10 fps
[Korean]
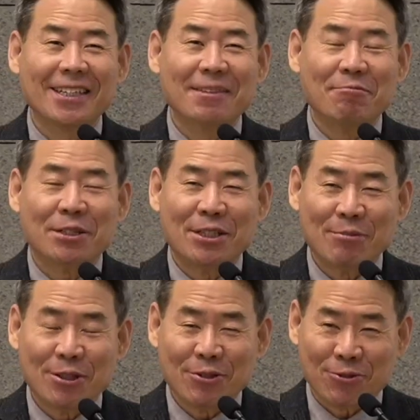
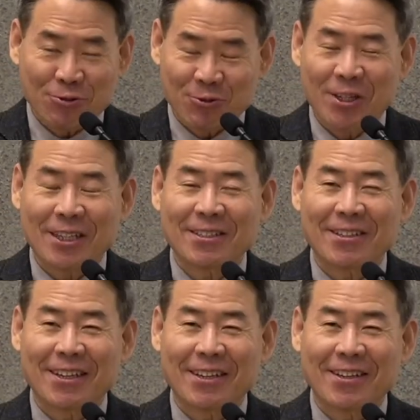믿음이 중요한
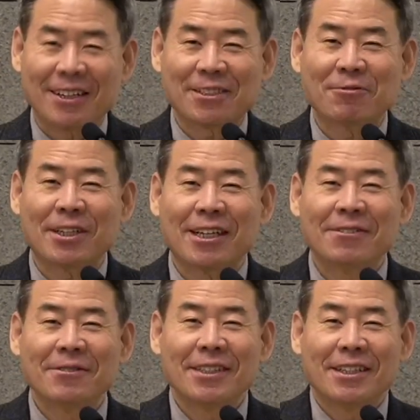거예요. 그래서 우리가
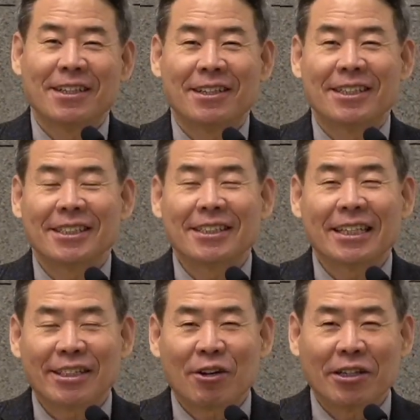어,
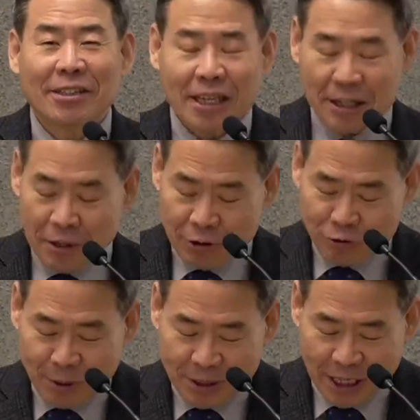신앙생활 할 때
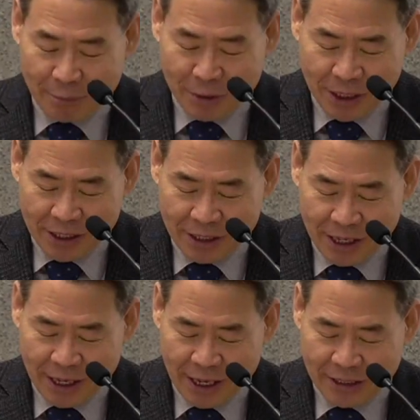주변 사람들에게 이렇게
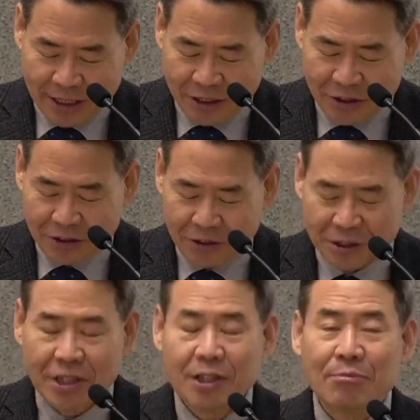얘기하잖아요.
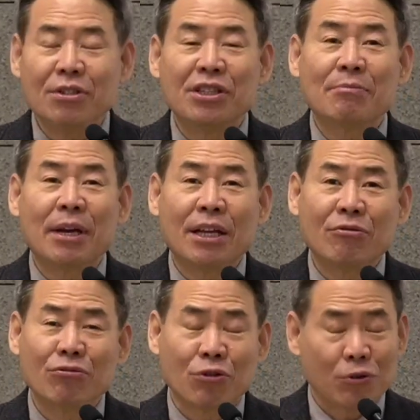믿음의
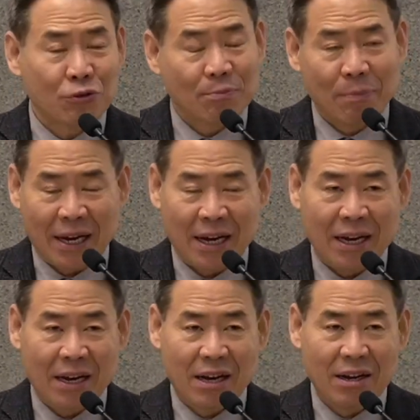눈으로 좀
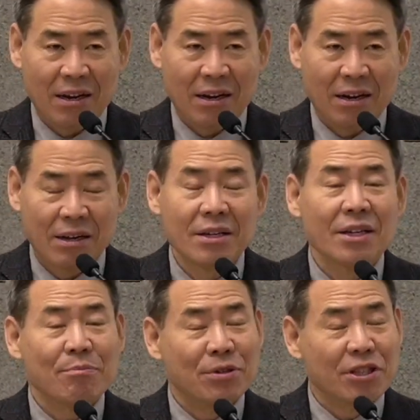봐. 어,
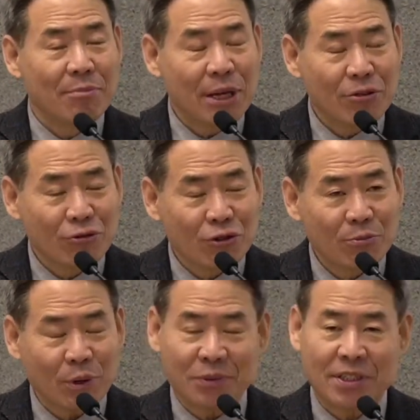믿음의 눈으로
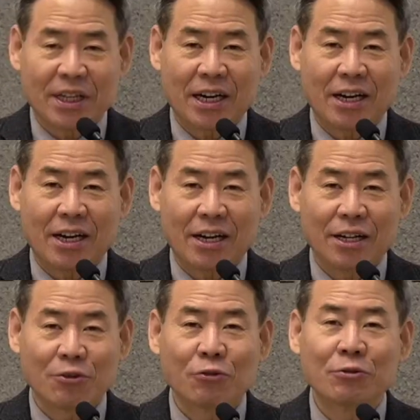봅시다.
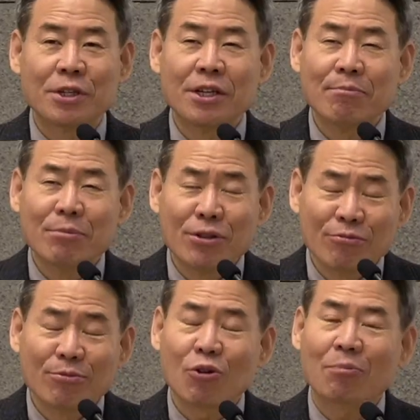또는
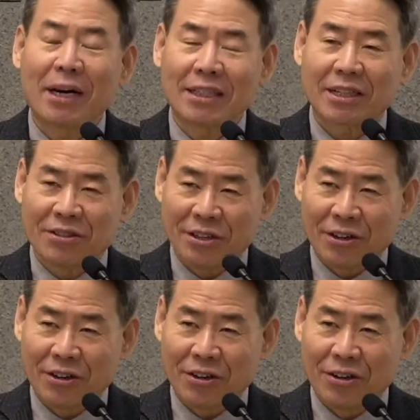믿음으로
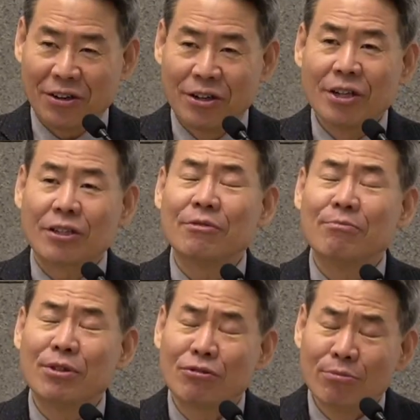받아들여. 그걸
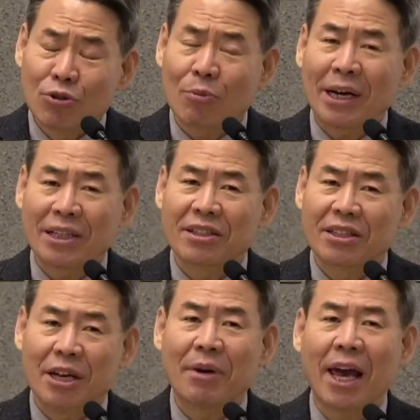믿음으로
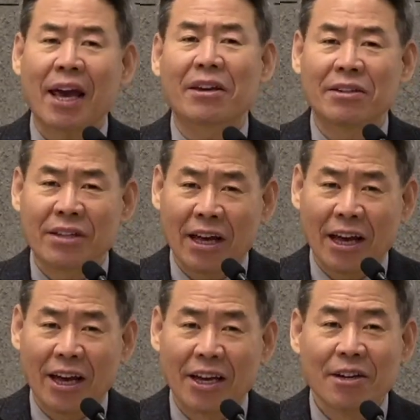받아들여야만 해결돼.